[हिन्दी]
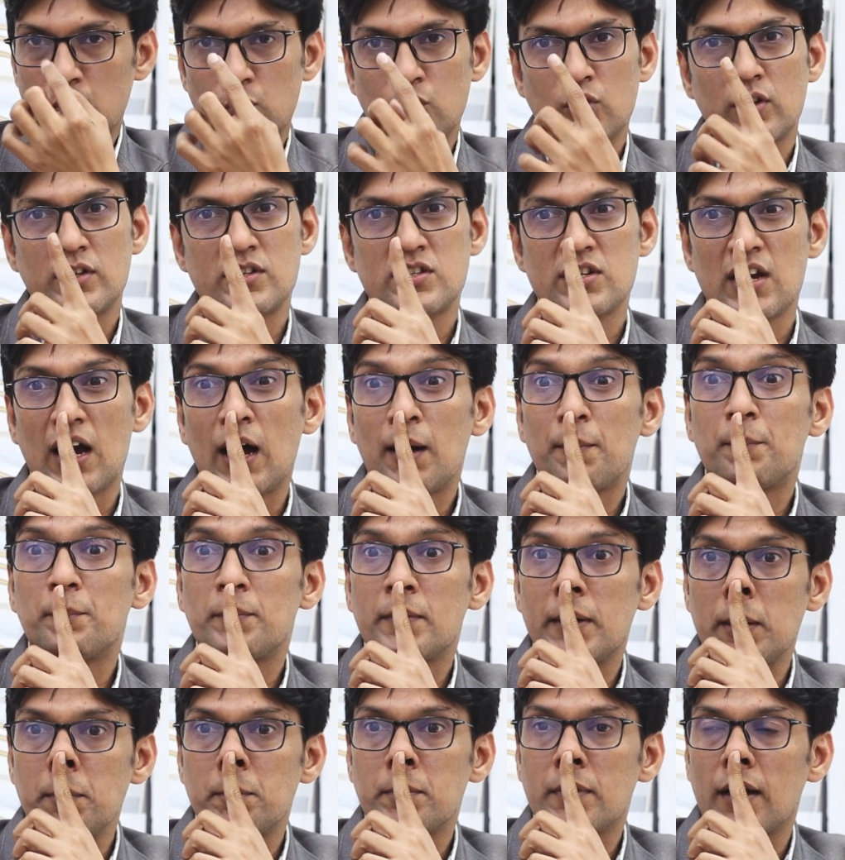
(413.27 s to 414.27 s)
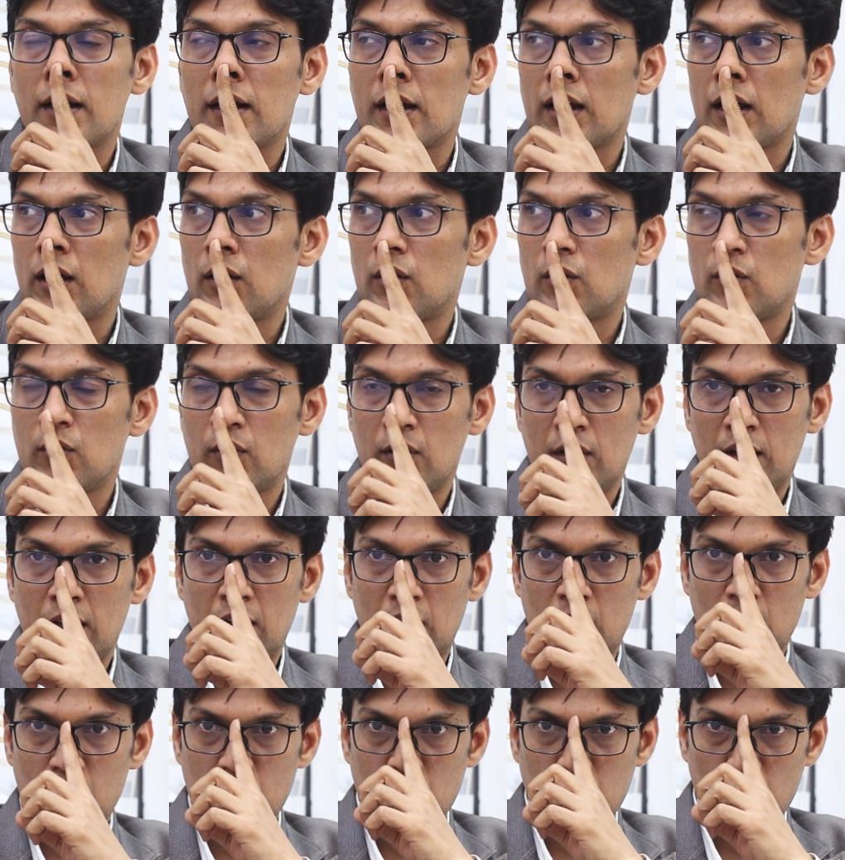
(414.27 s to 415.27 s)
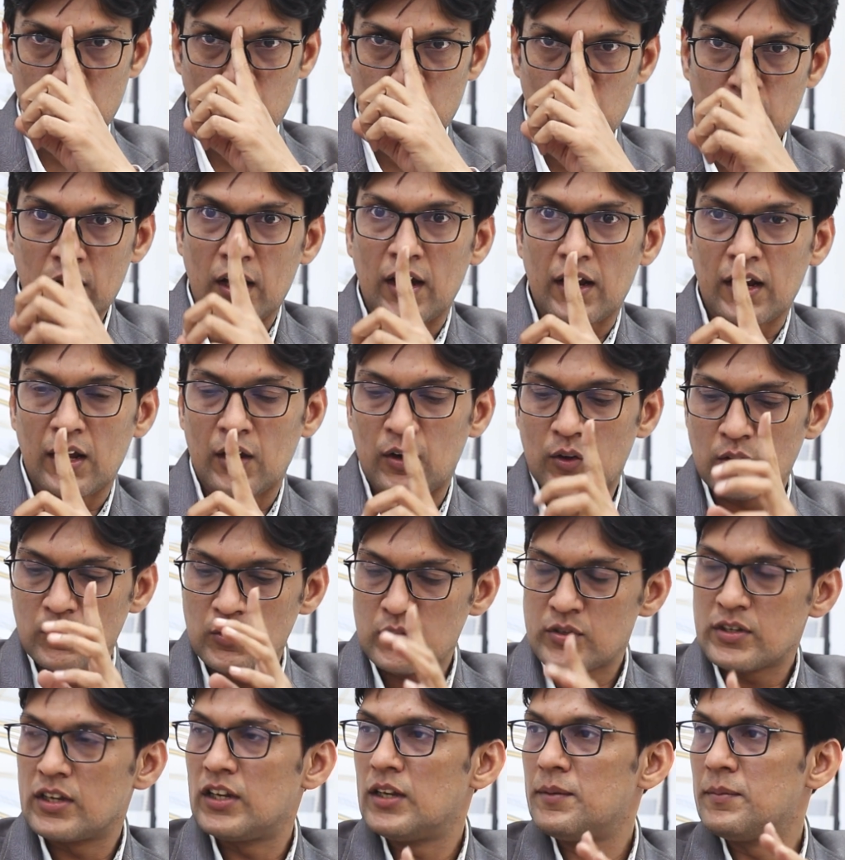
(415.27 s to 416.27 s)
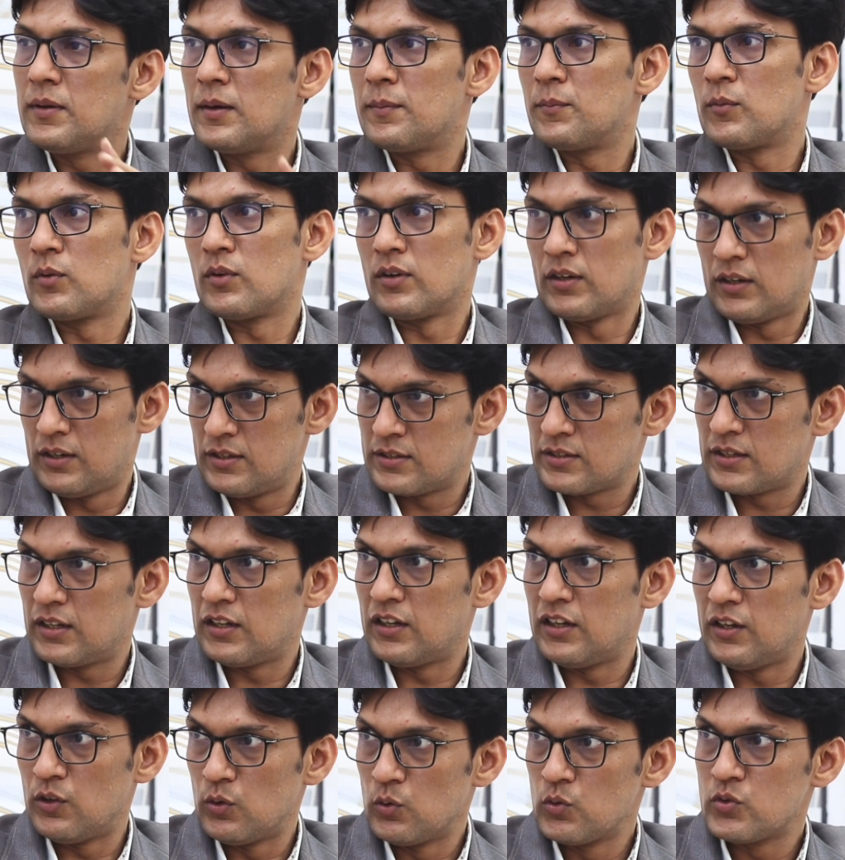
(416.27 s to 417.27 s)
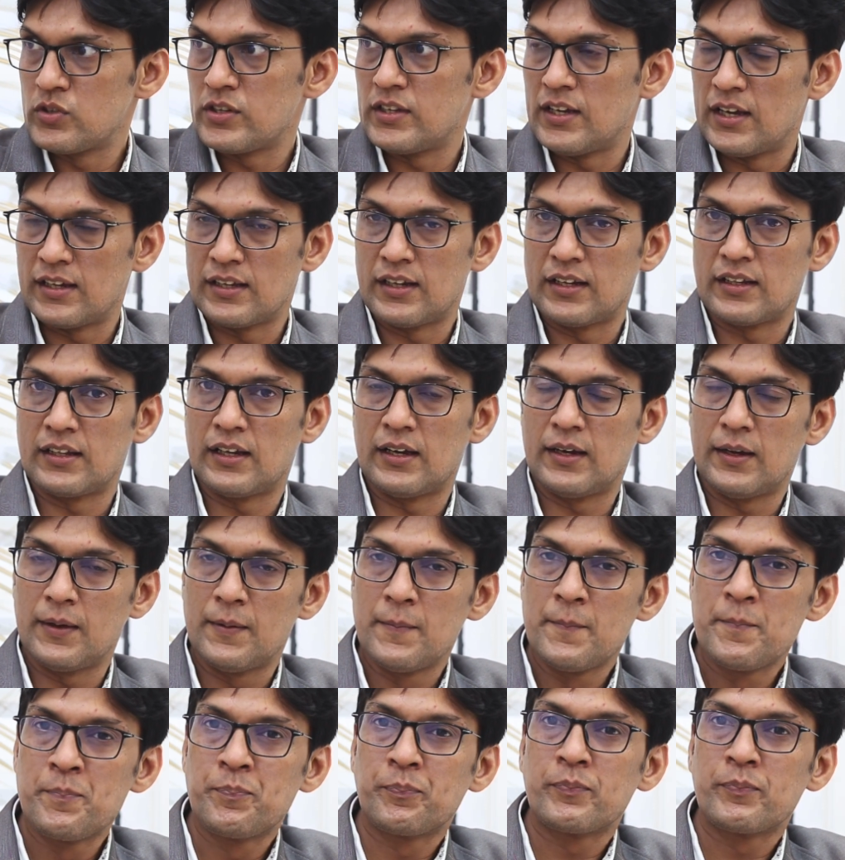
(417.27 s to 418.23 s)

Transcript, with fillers: तो उसका शार्प टिप करना हो उसको उठाना हो तो उसके लिए भी हम इसके लिए यूज़ किया जाता है